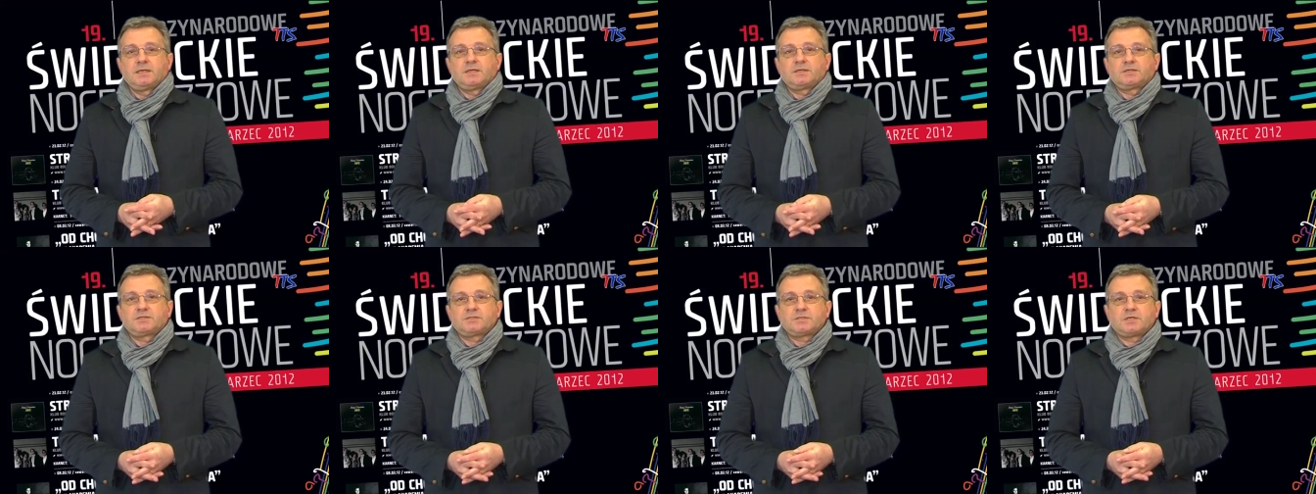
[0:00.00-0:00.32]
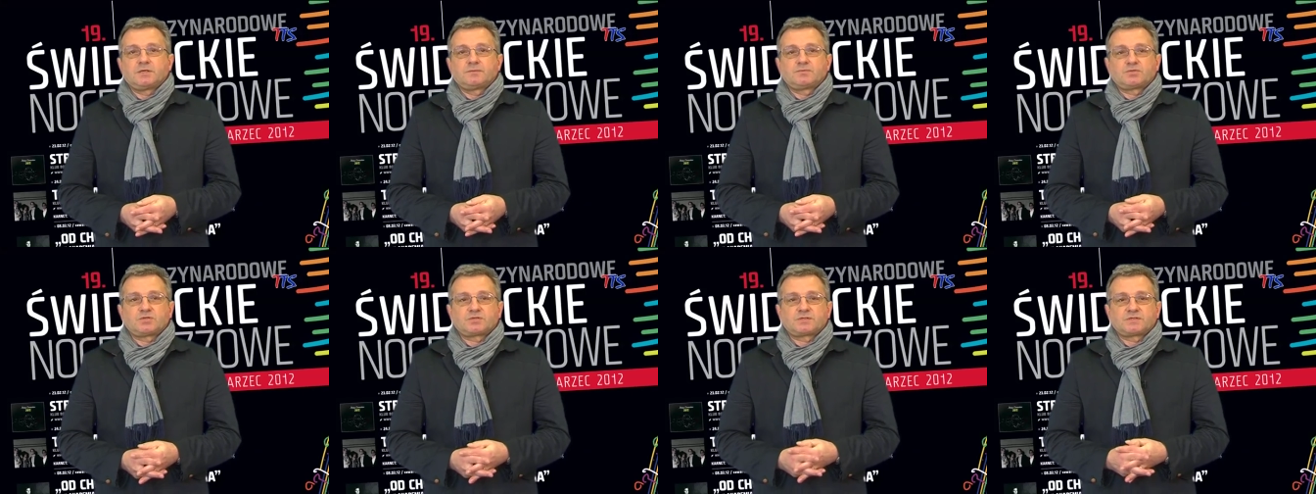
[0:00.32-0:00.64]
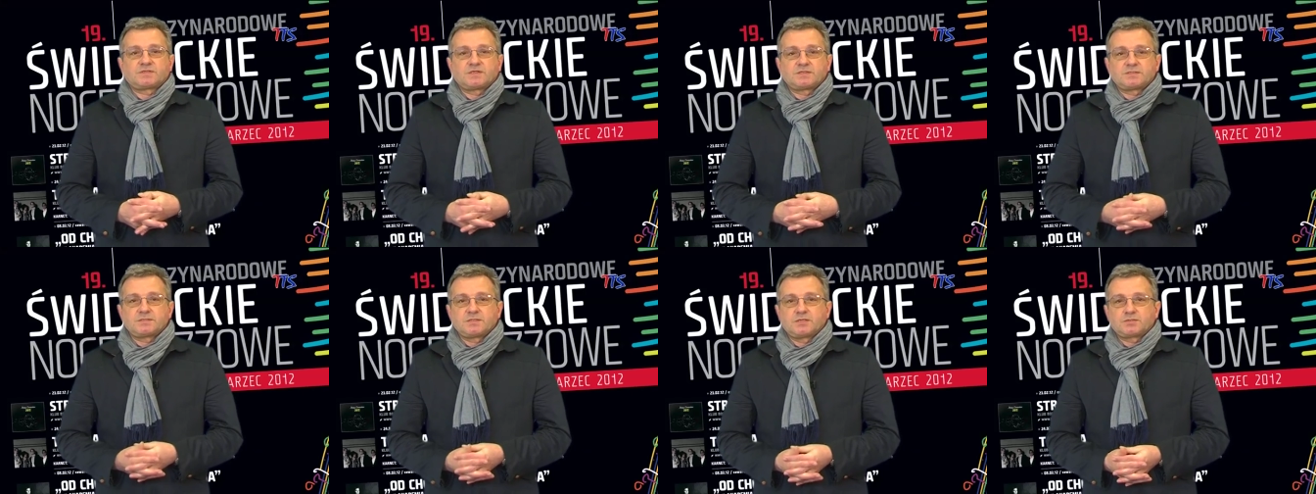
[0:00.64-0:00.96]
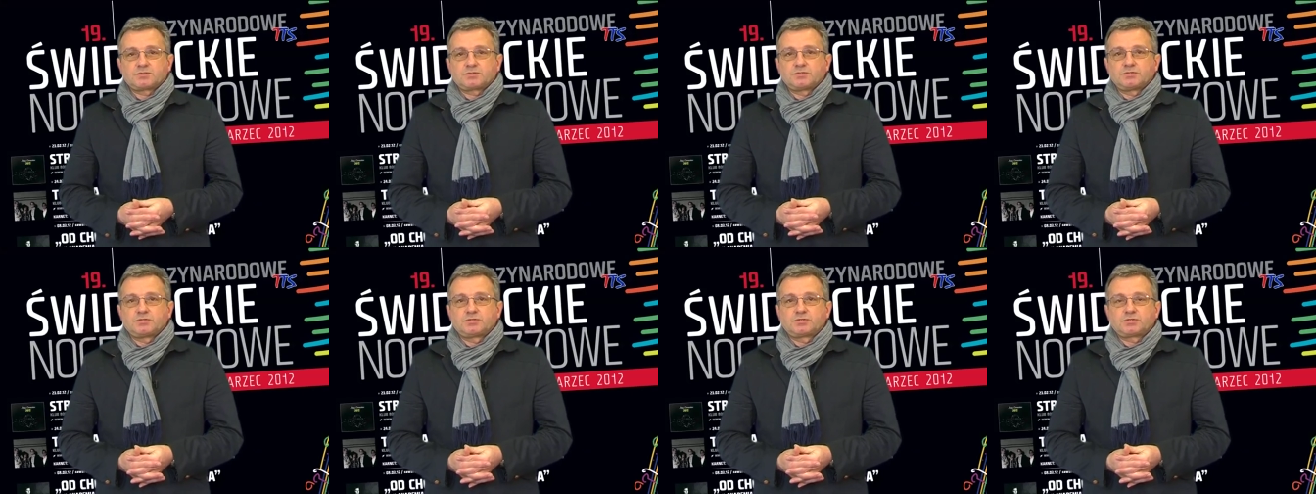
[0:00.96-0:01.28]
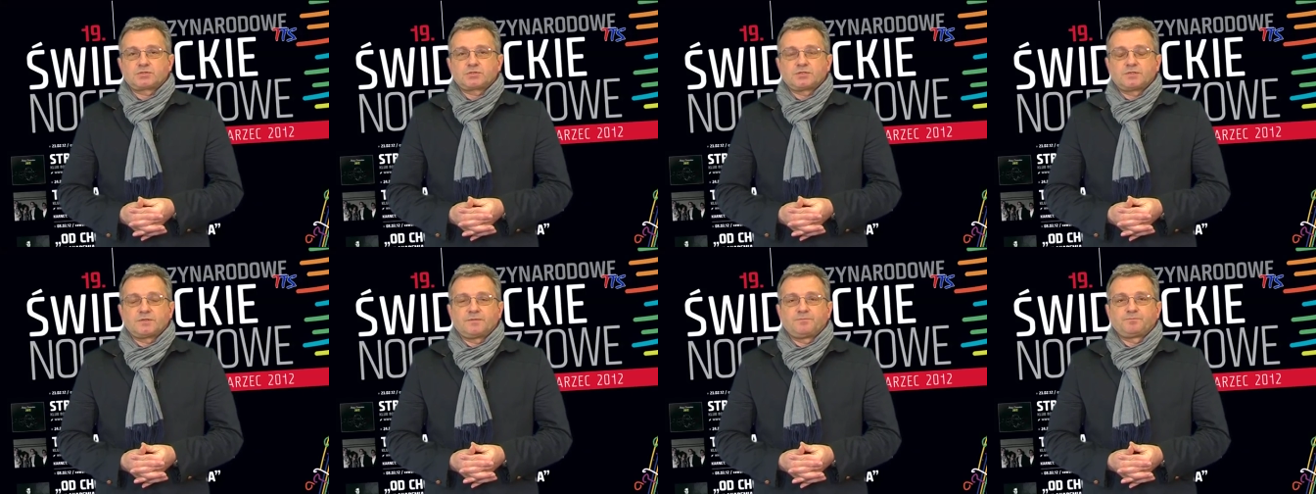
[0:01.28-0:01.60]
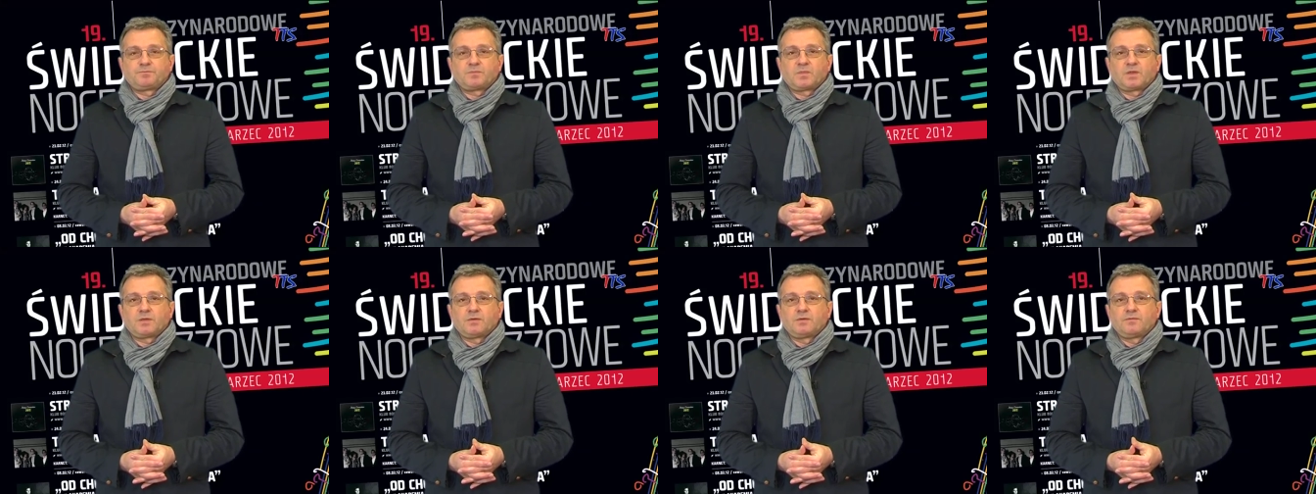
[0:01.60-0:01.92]
chciałem też zaznaczyć, że
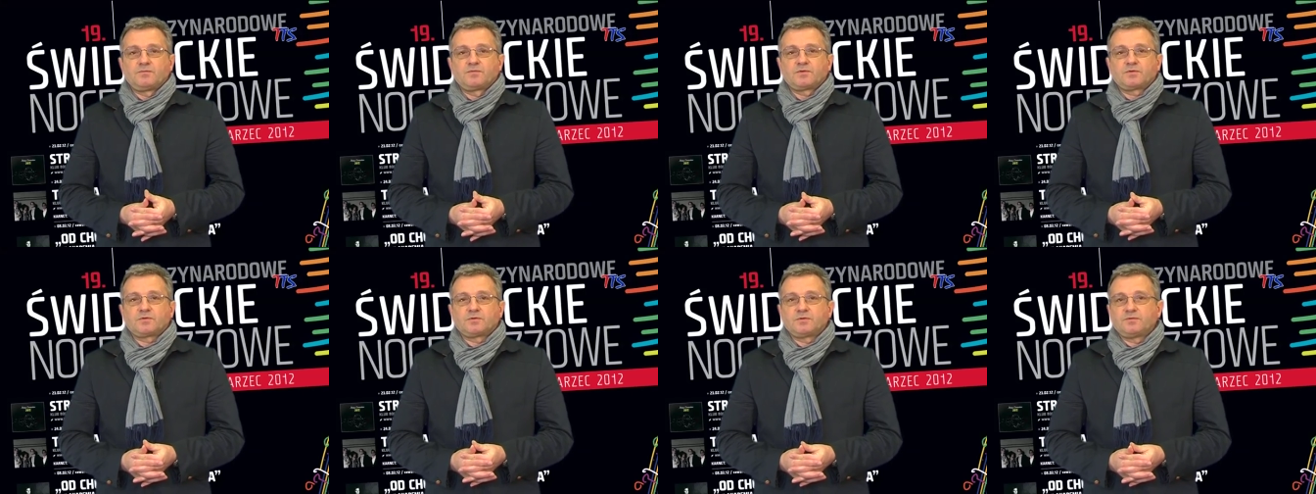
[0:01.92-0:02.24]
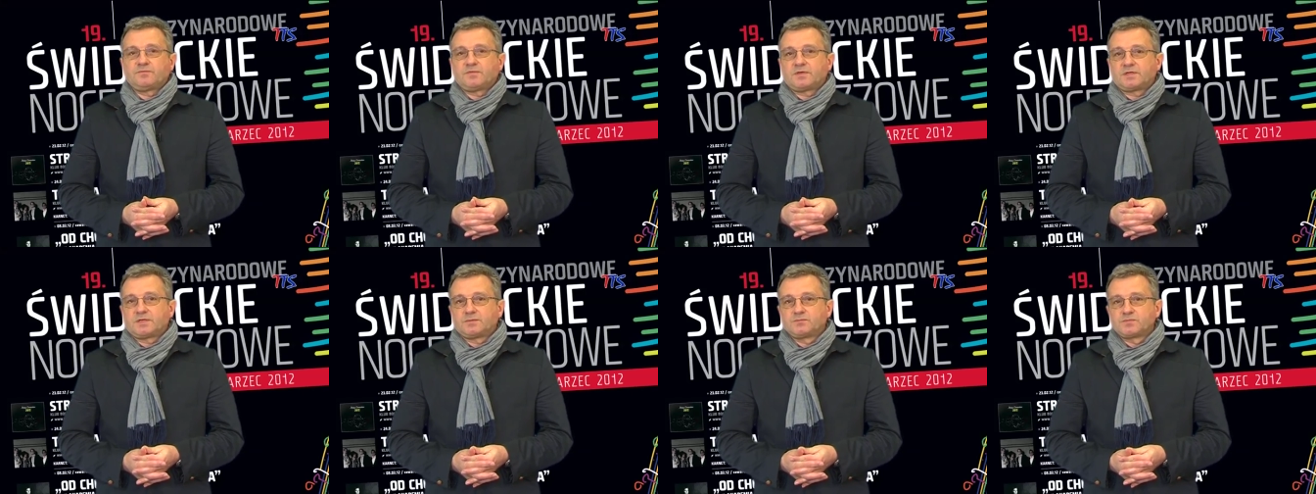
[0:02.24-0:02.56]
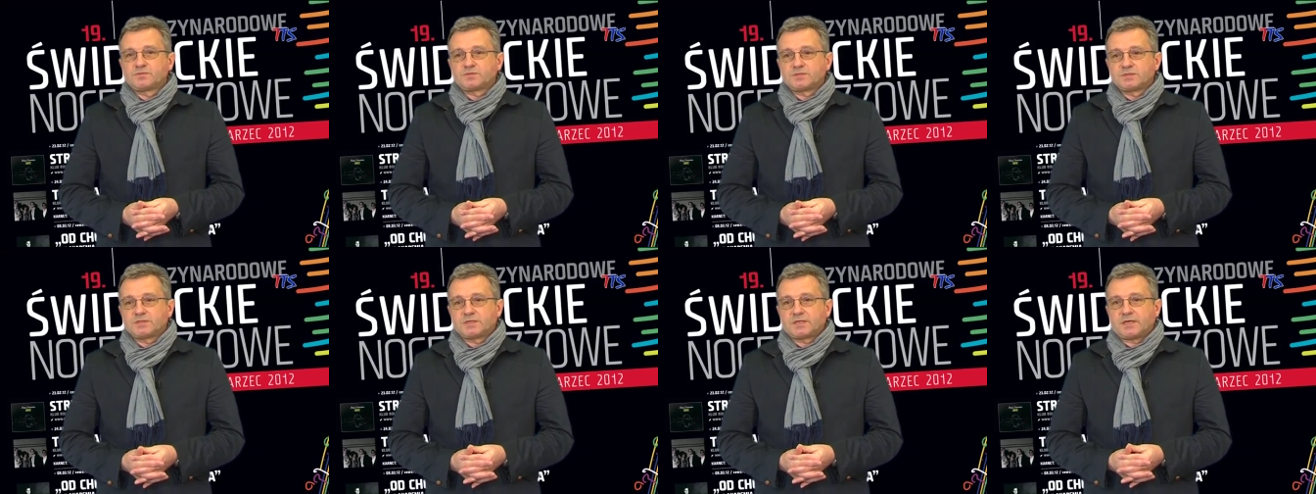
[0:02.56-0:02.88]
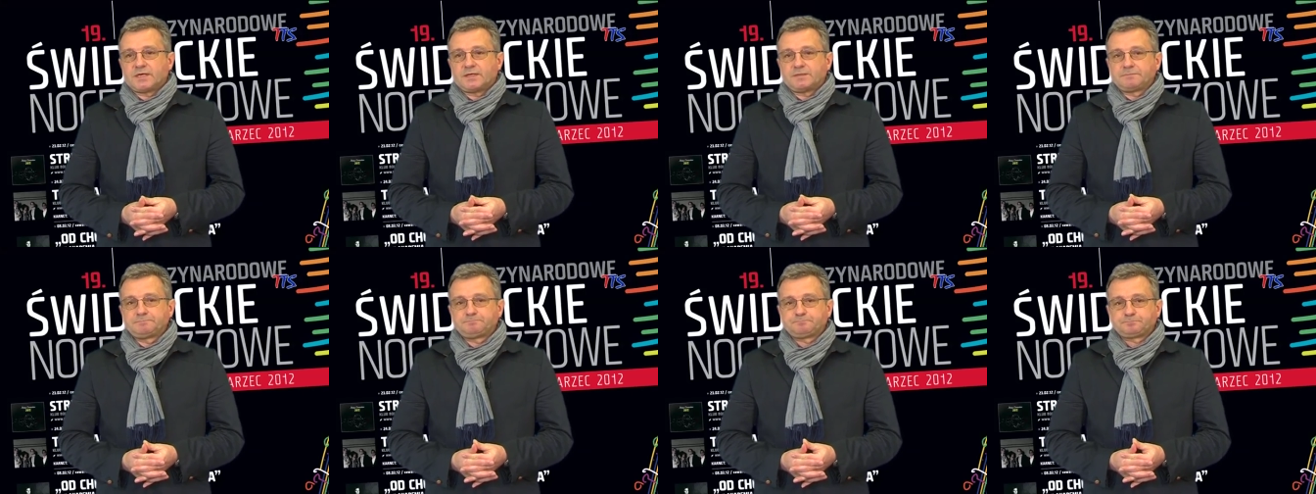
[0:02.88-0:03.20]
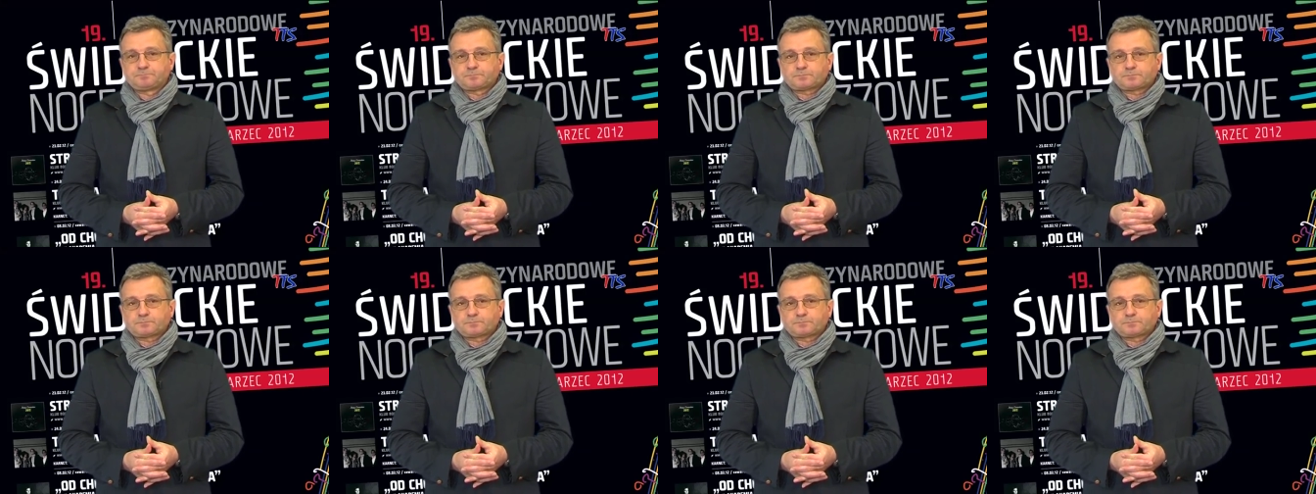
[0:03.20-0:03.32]
wykonywana muzyka